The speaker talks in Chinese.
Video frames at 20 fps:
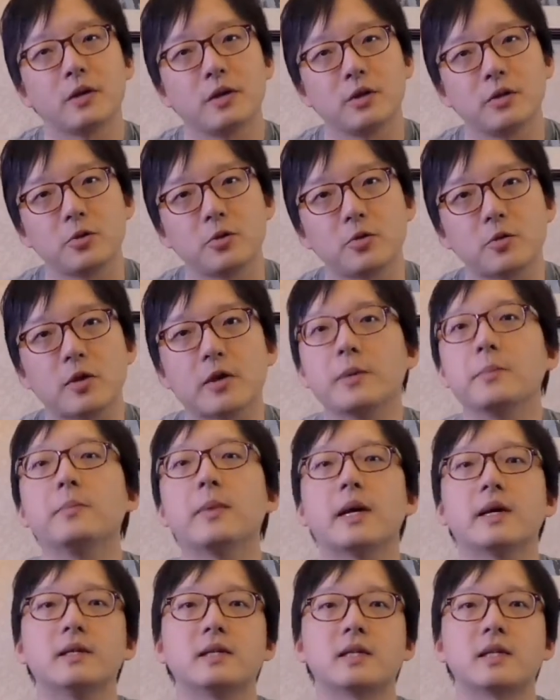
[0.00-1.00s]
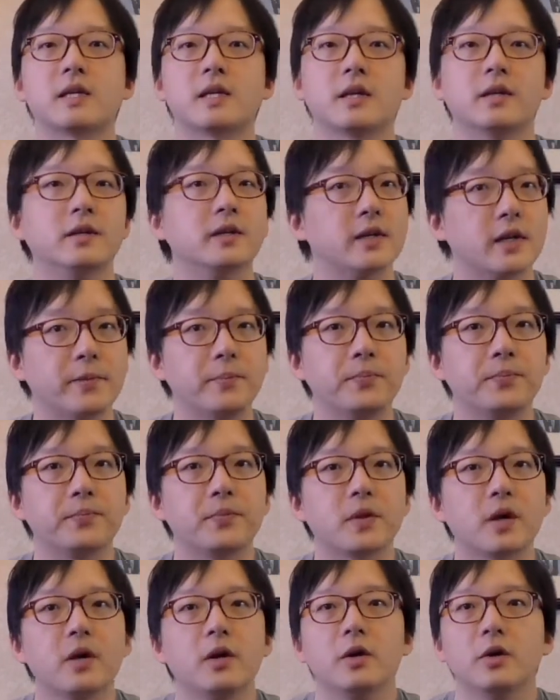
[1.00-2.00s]
寻美且人，
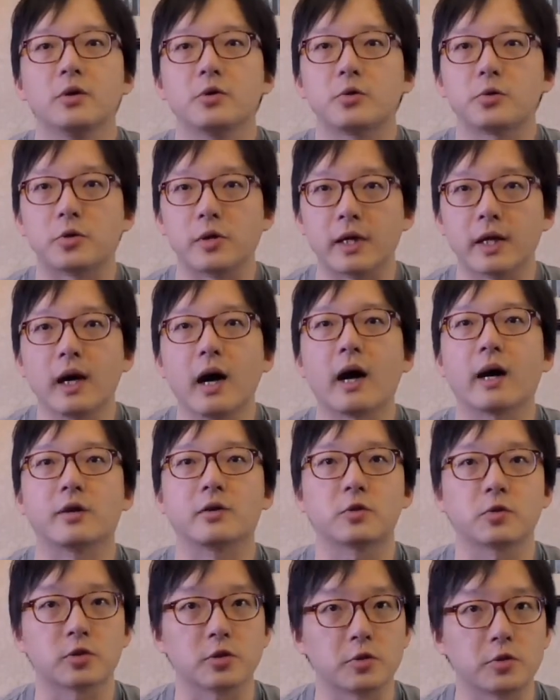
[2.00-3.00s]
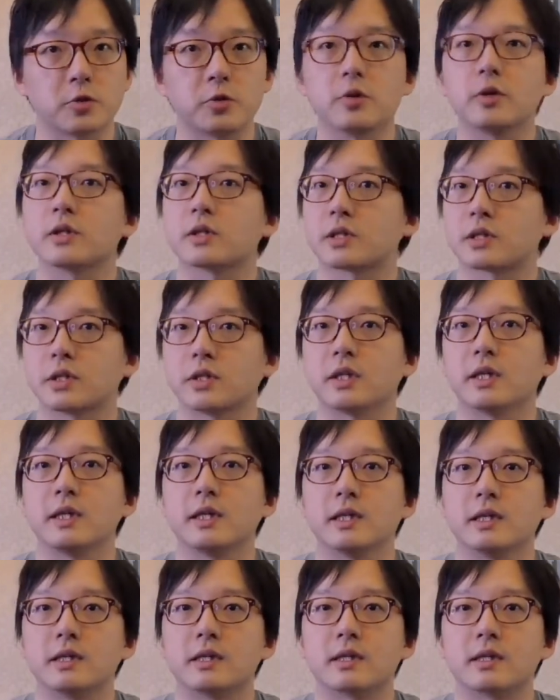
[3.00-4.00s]
寻啊就是确实的
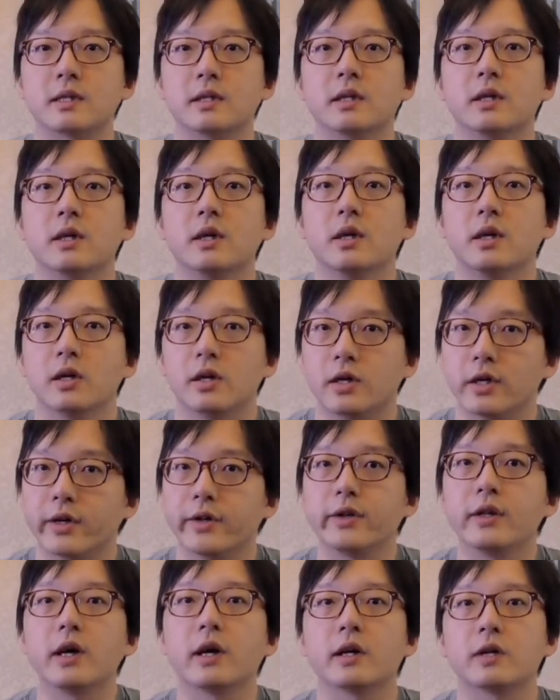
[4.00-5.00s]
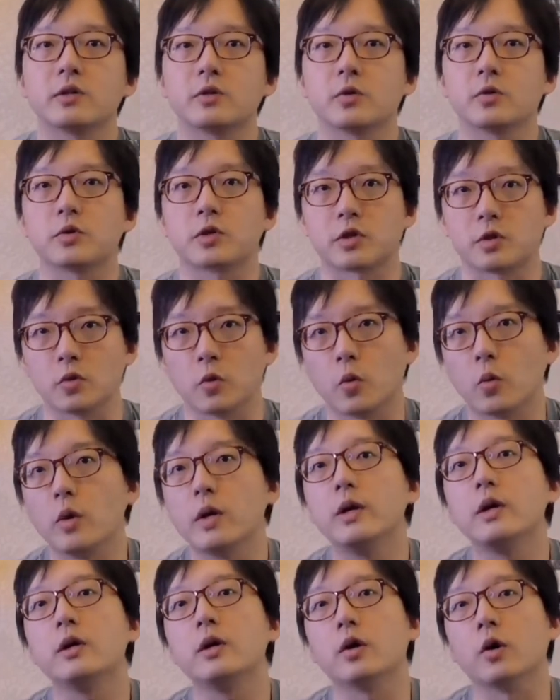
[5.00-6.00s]
意思，人呢就指
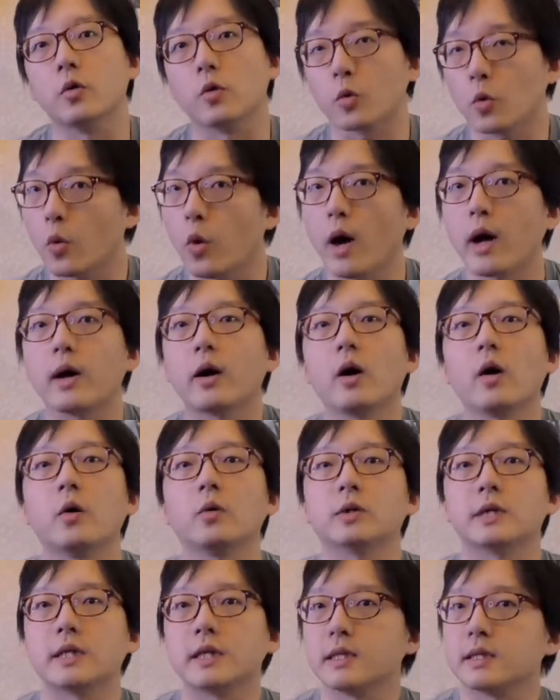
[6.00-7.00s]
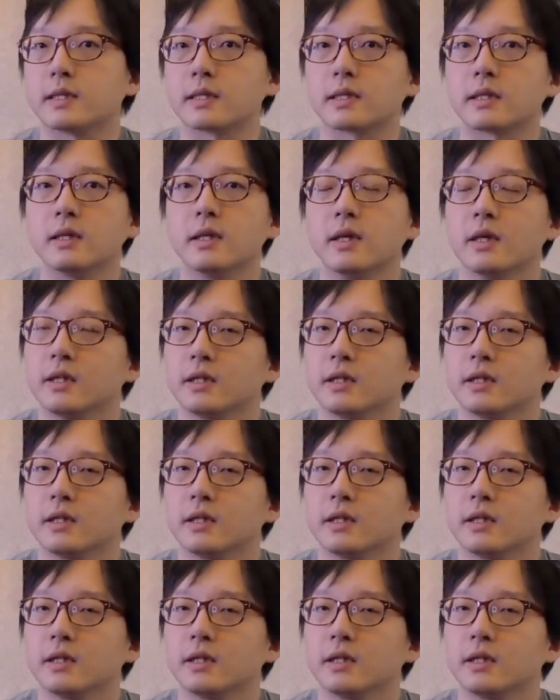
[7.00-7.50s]
温柔宽厚的意思。